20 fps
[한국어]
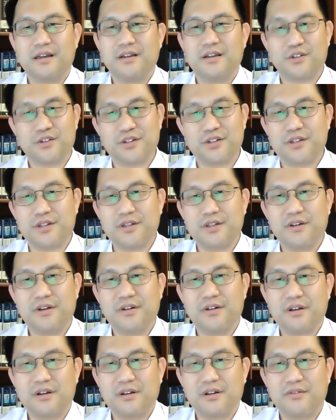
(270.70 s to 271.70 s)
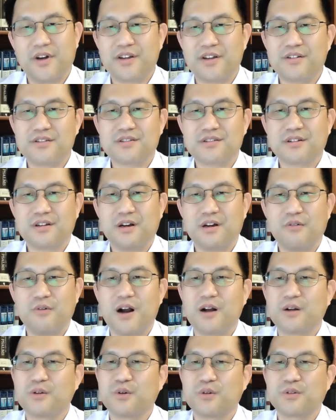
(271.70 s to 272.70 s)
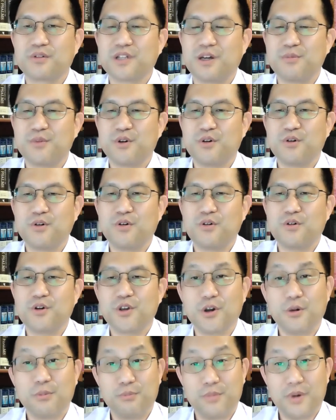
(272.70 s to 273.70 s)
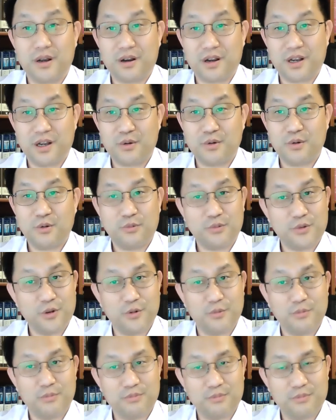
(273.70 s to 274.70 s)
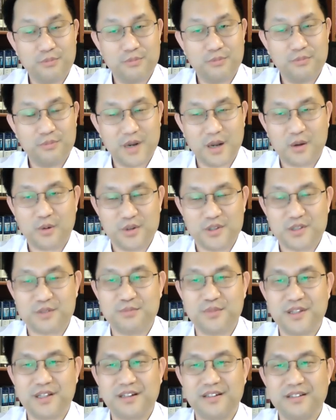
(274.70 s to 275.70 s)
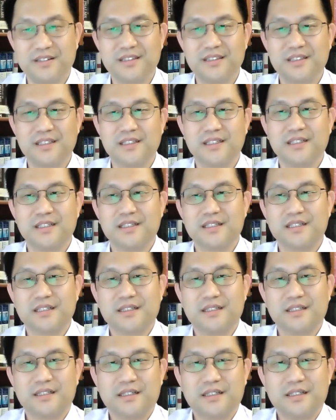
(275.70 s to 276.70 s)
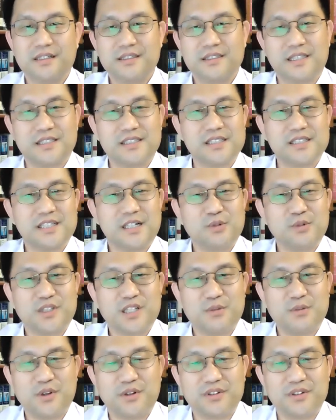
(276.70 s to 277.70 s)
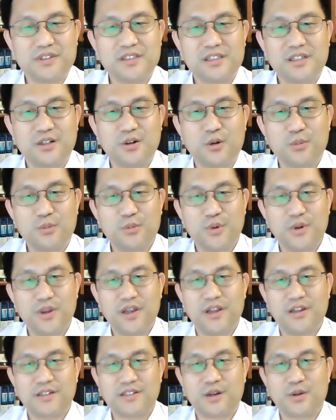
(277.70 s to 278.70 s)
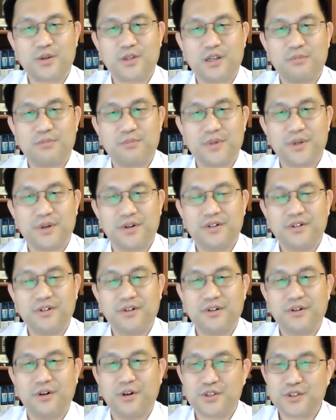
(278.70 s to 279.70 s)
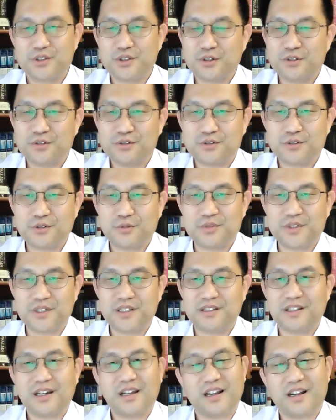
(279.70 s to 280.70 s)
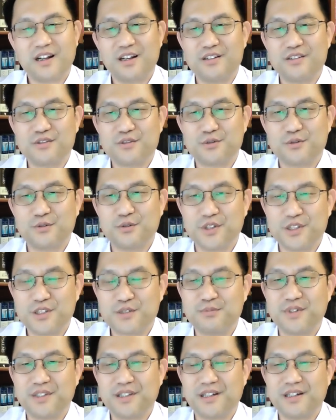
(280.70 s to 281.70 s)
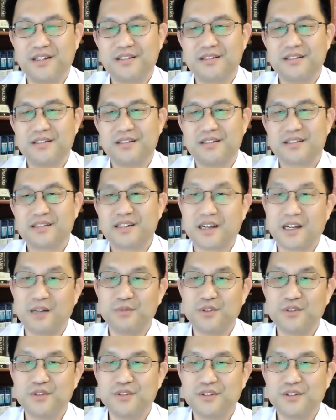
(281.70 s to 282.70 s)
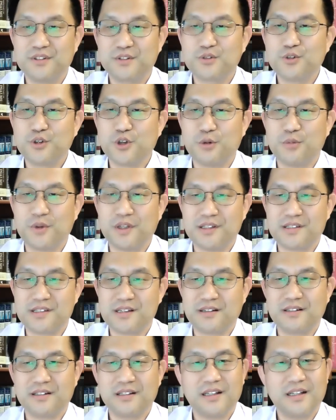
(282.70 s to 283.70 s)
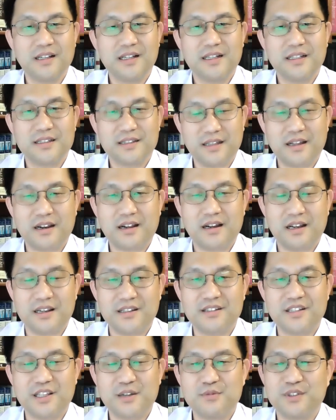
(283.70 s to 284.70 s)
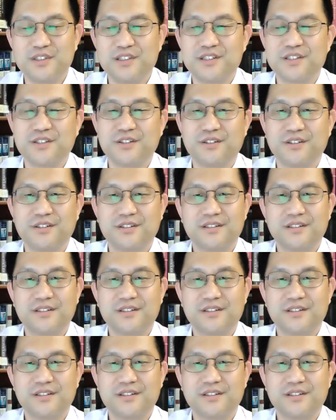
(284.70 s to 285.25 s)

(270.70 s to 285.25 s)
여전히 바이러스가 왕노릇하며 협박하고 위협하고 있습니다. 자칫 잘못하면 그 공포에 사로잡혀 어쩔 수 없이 따라갈 수 있습니다. 사람은 두려움의 대상을 따라가기 때문이죠.